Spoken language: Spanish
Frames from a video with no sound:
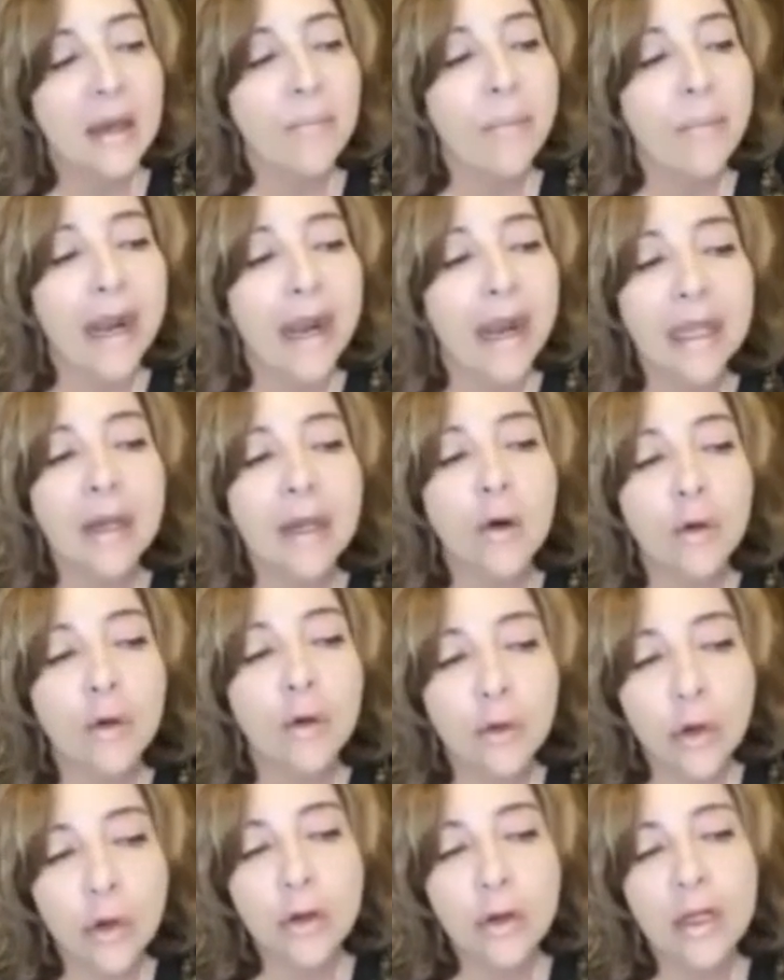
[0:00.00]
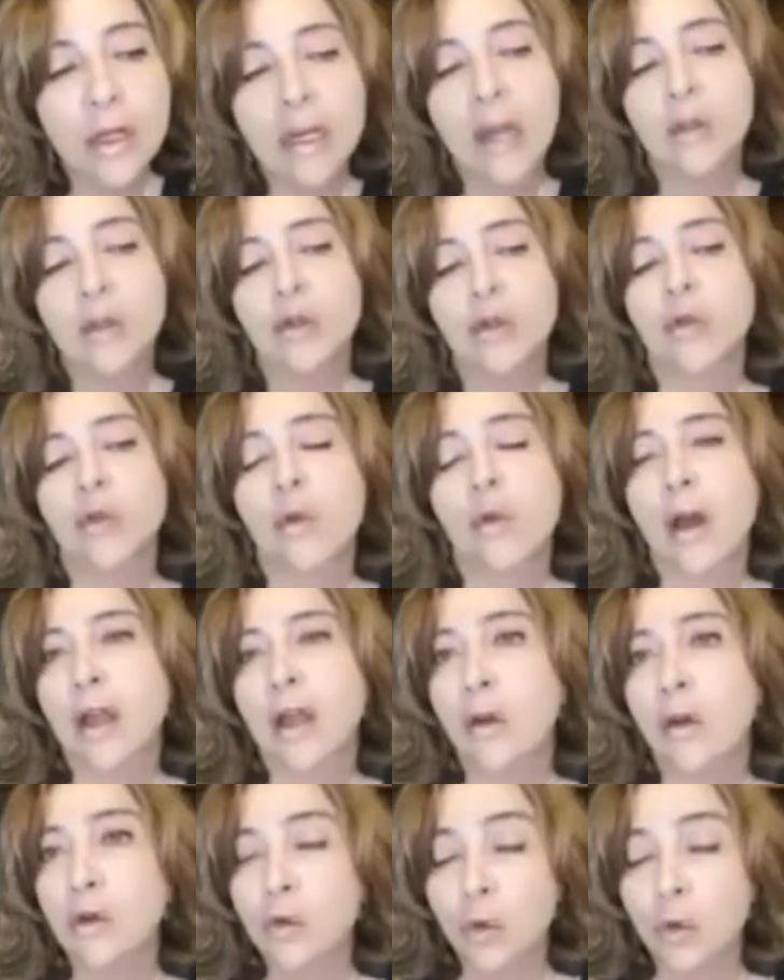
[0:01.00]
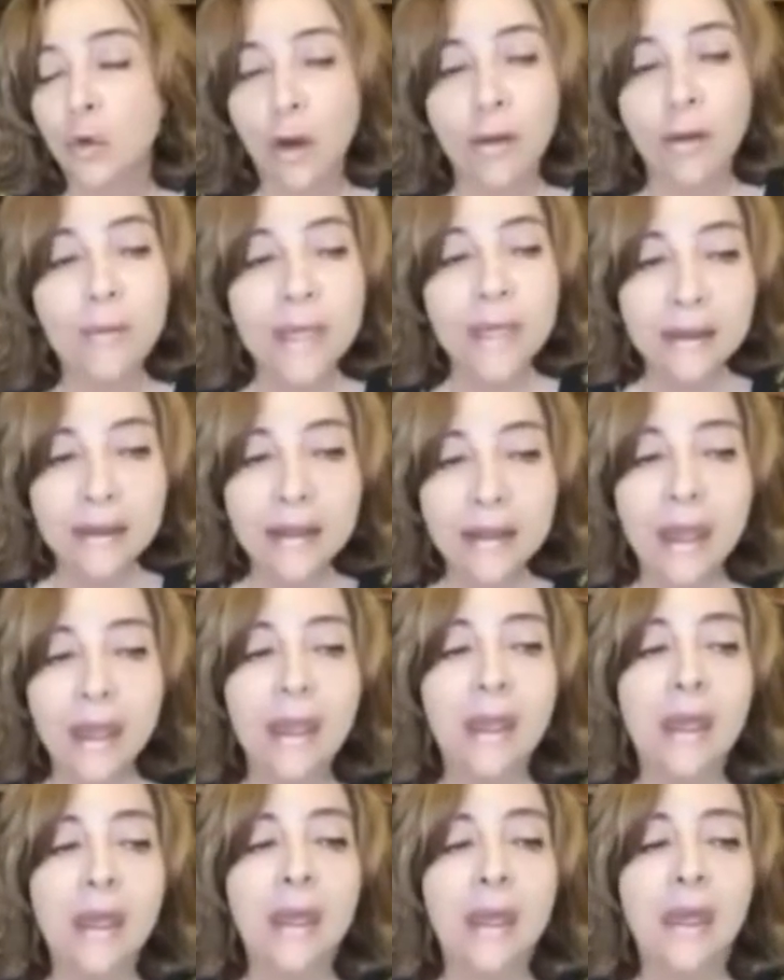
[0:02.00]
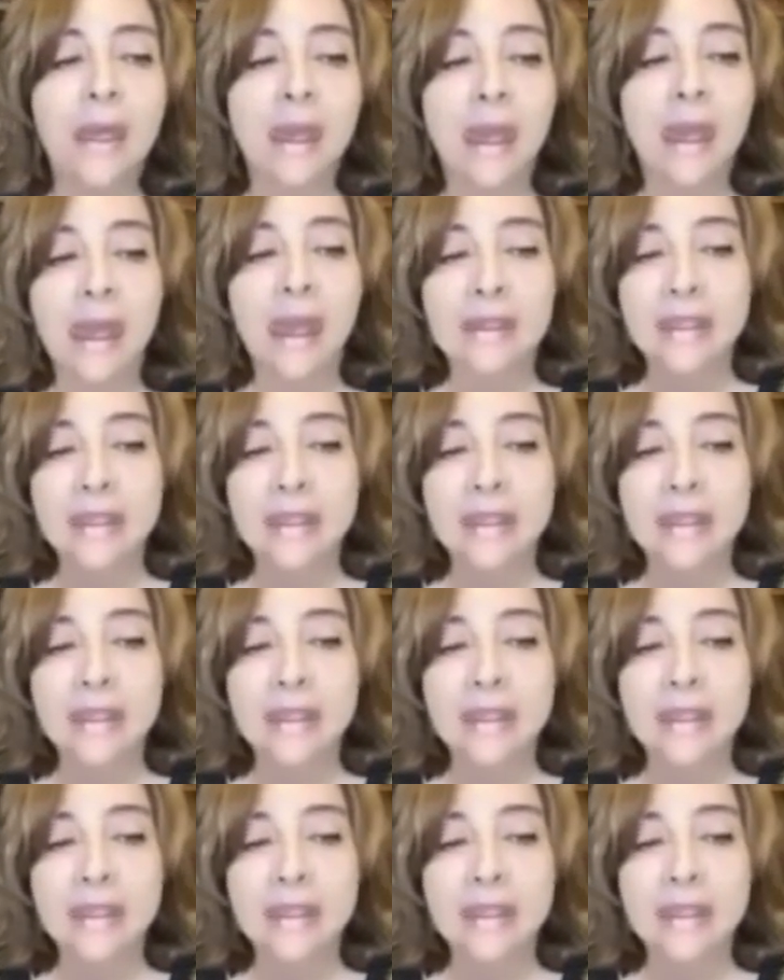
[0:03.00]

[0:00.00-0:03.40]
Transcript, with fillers: para que condonen a los usuarios o evite que